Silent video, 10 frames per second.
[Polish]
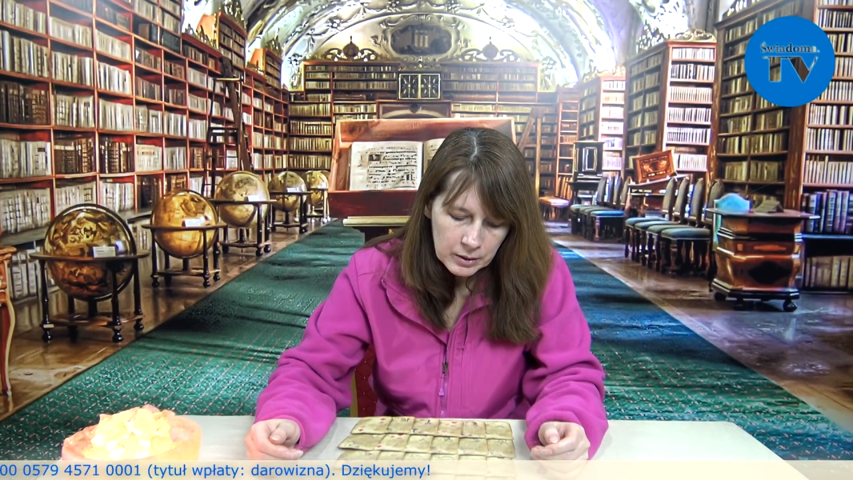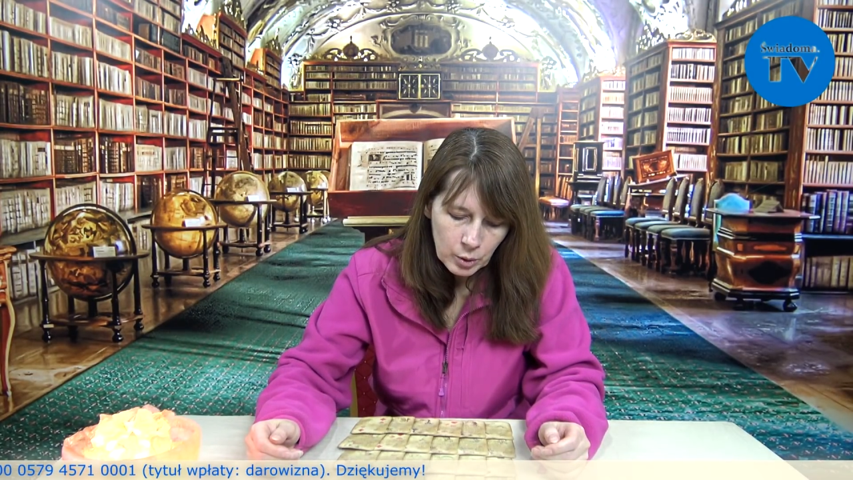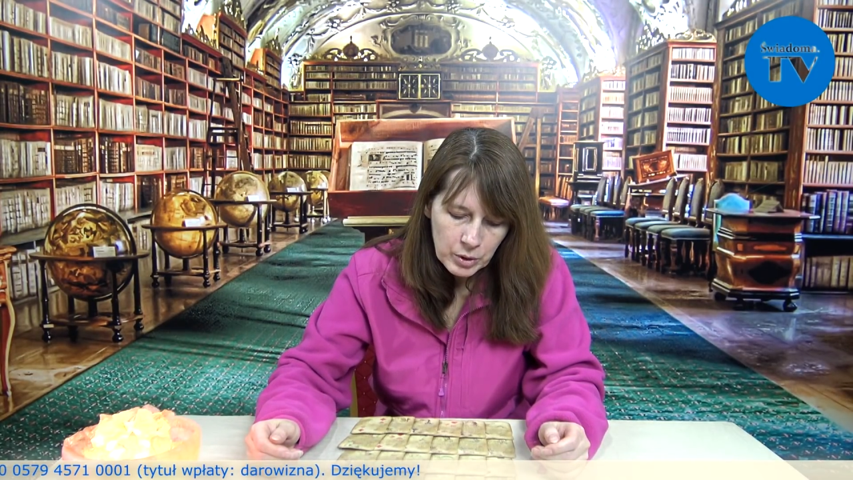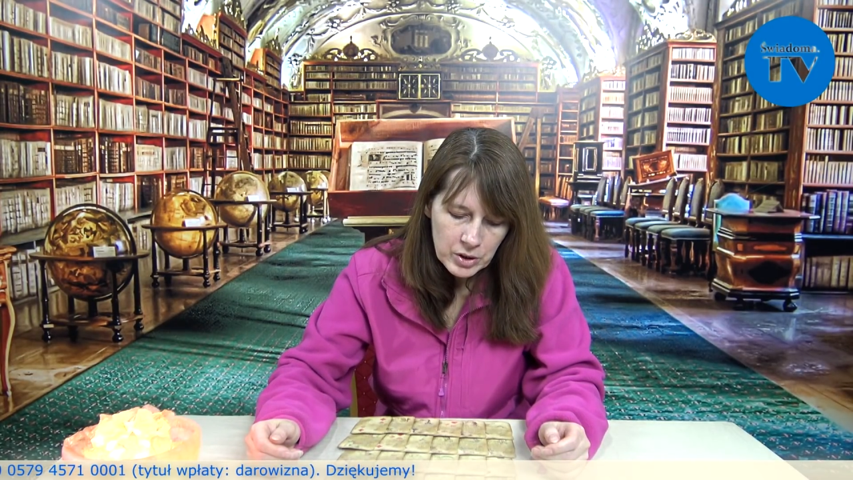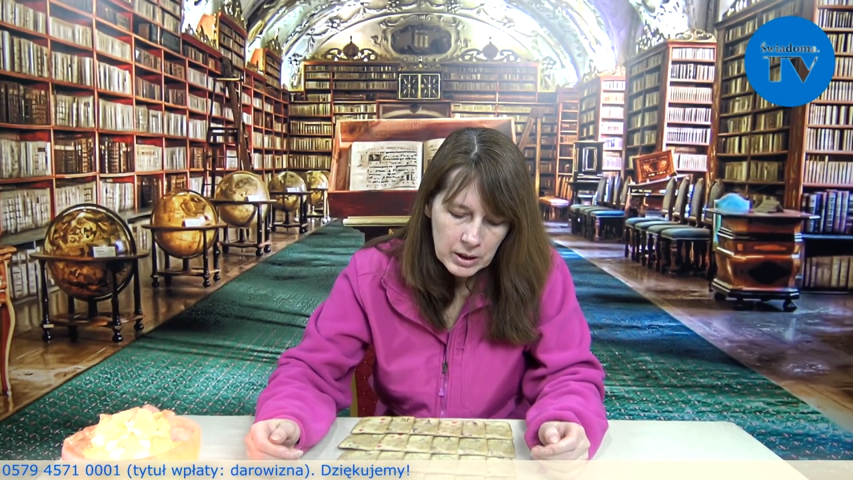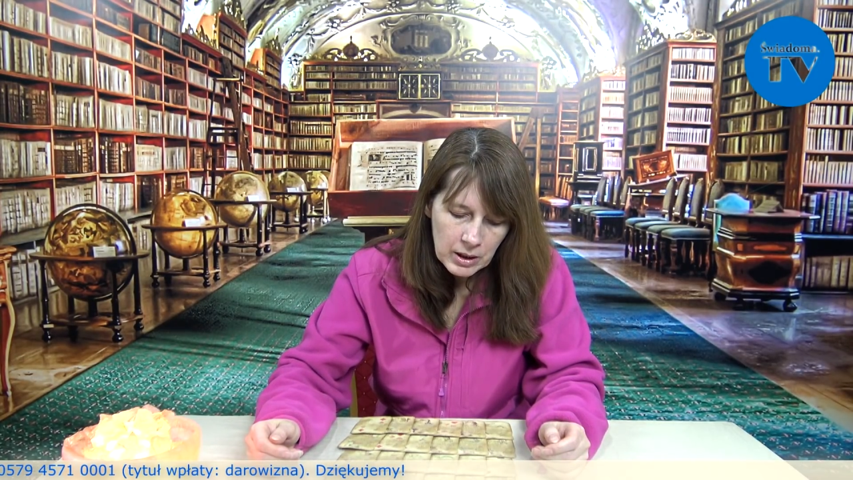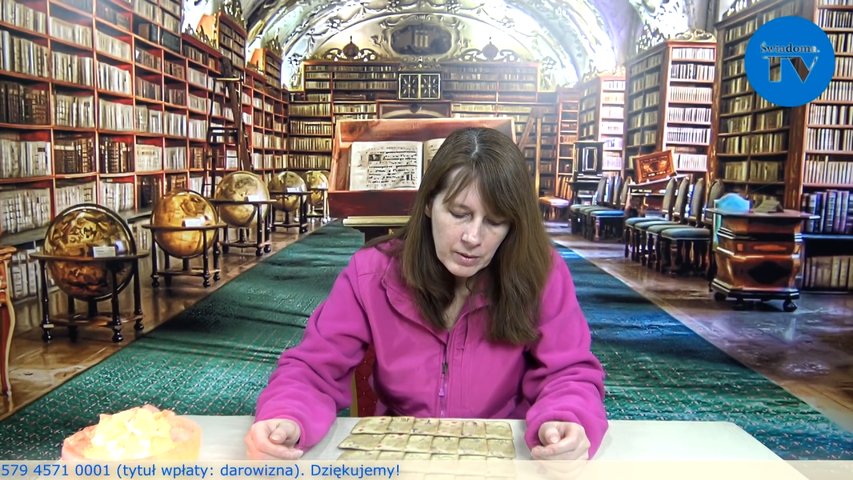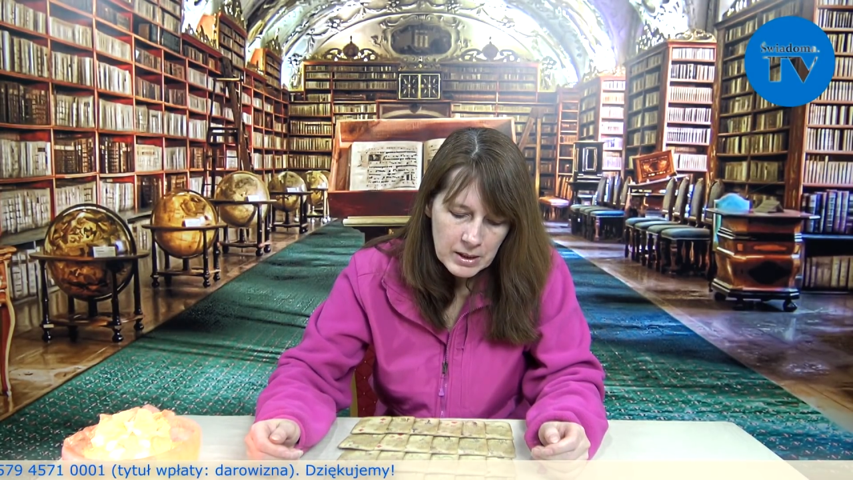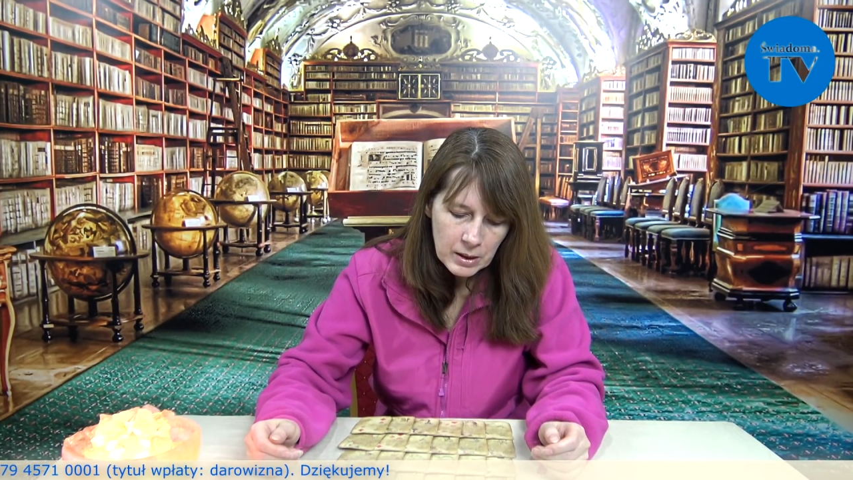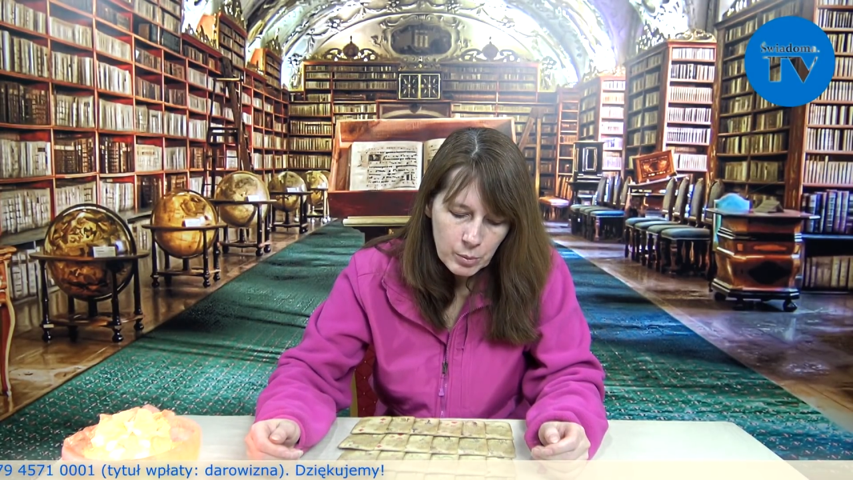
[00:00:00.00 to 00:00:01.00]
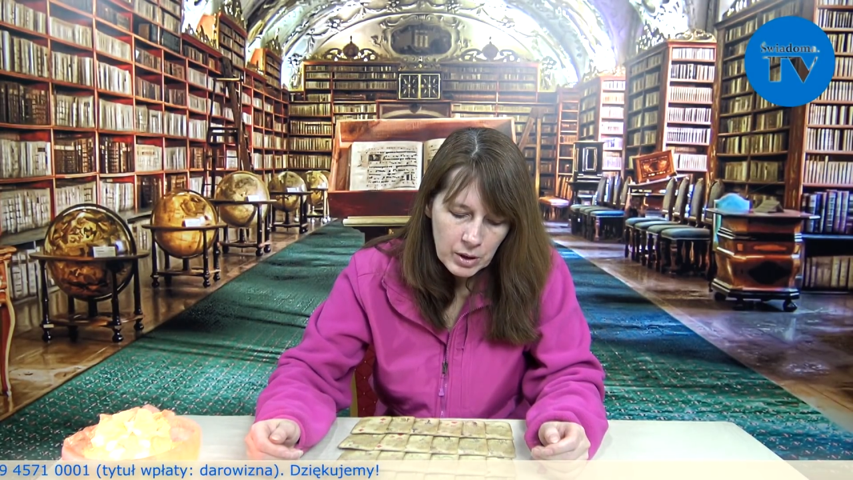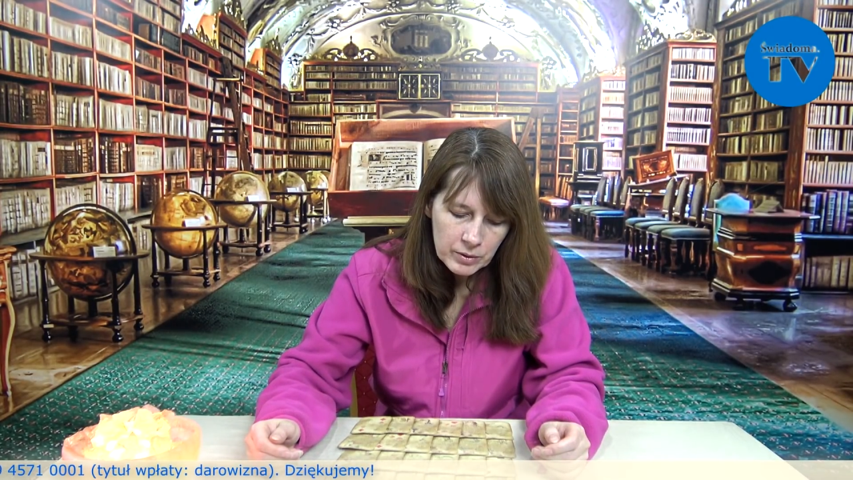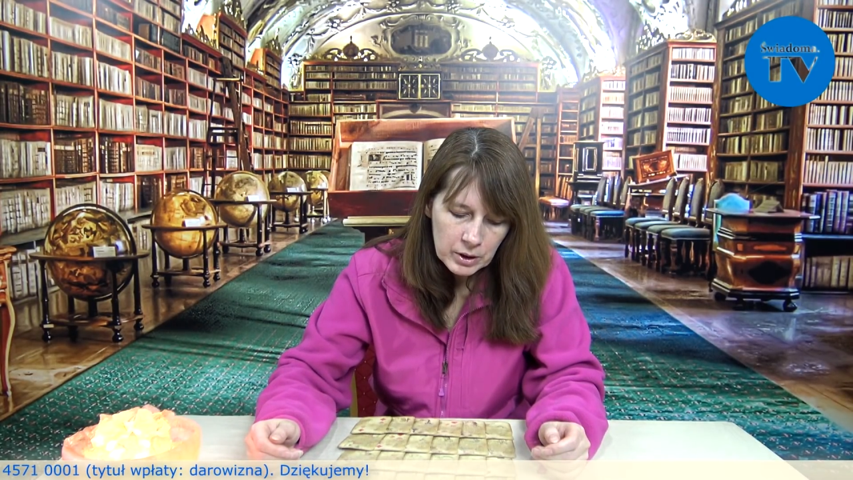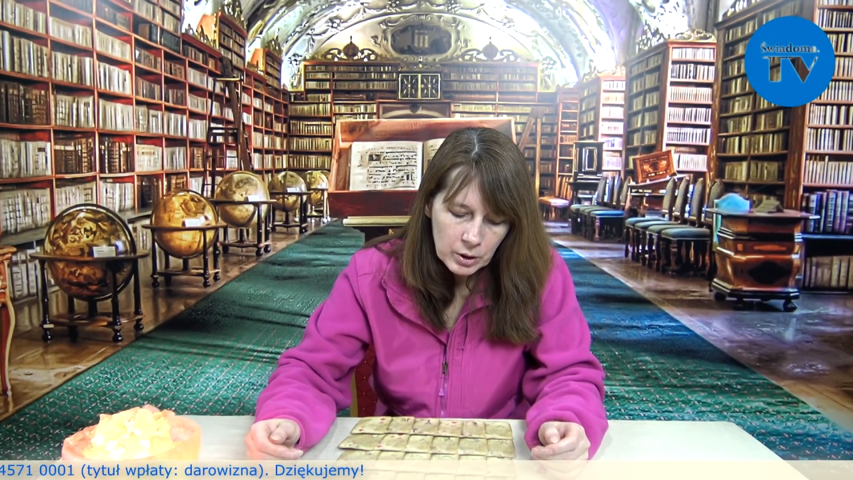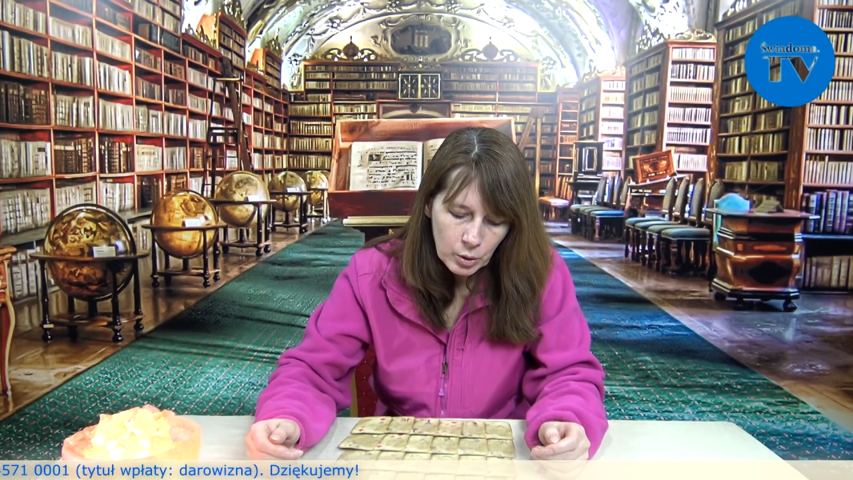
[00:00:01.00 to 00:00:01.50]
To będzie dla Was
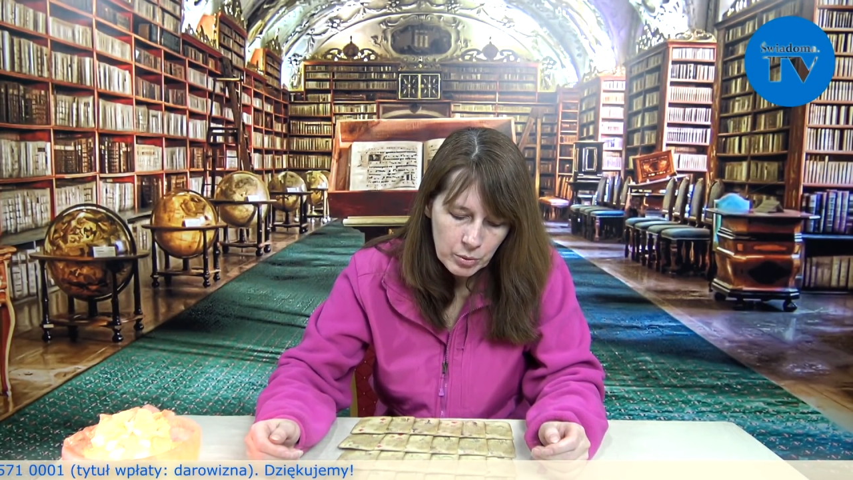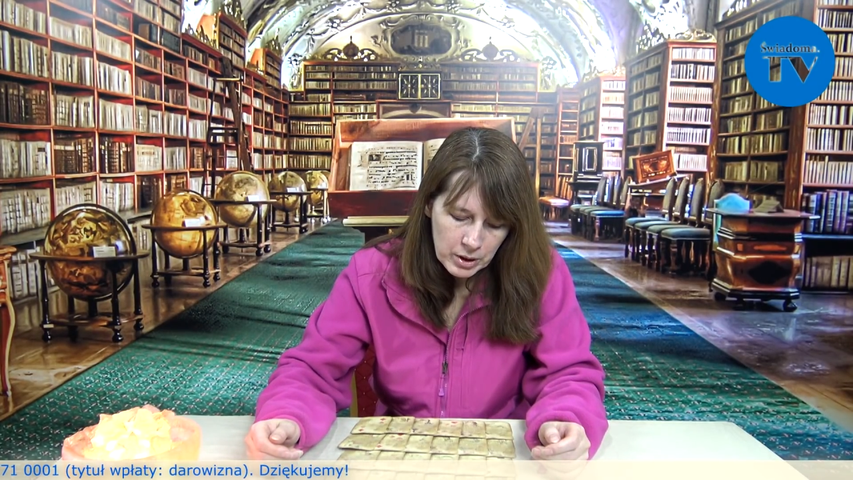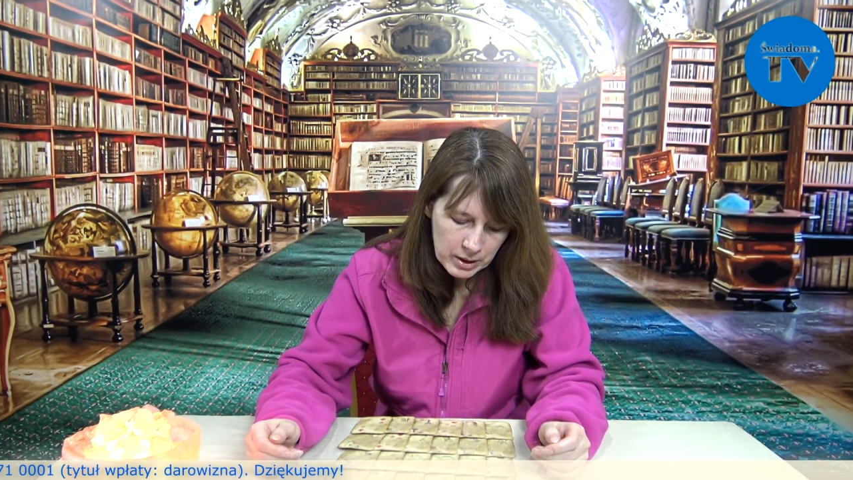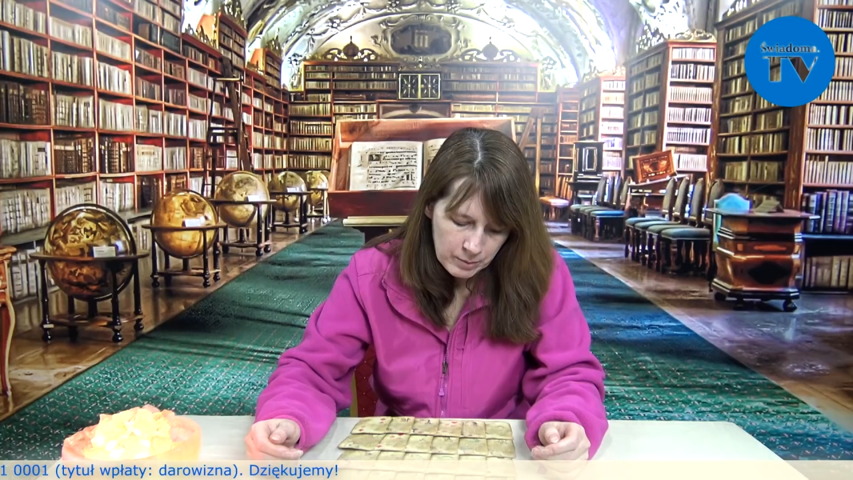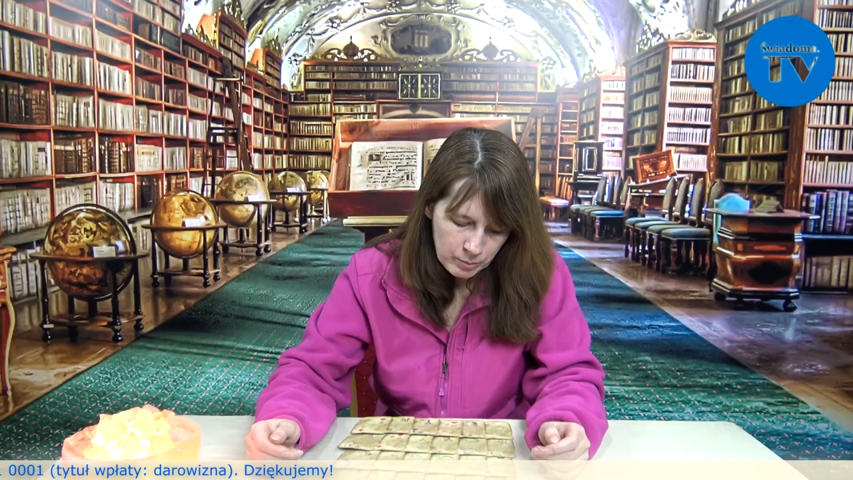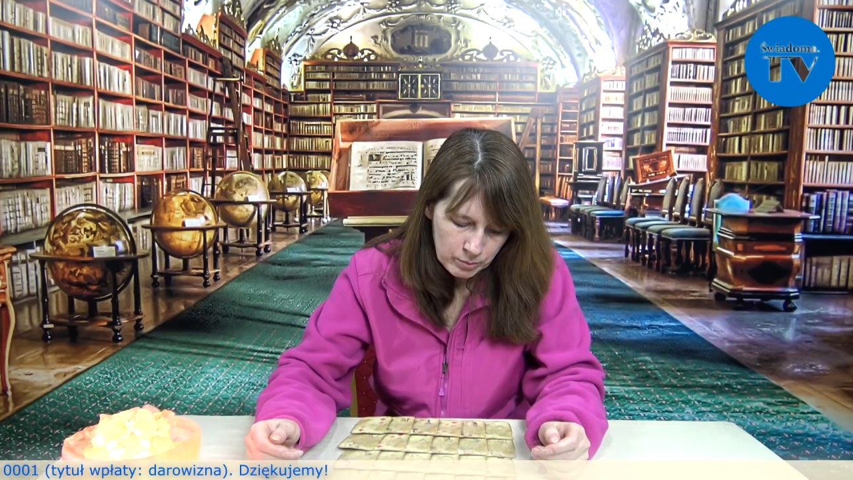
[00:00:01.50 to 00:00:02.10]
naprawdę dobre,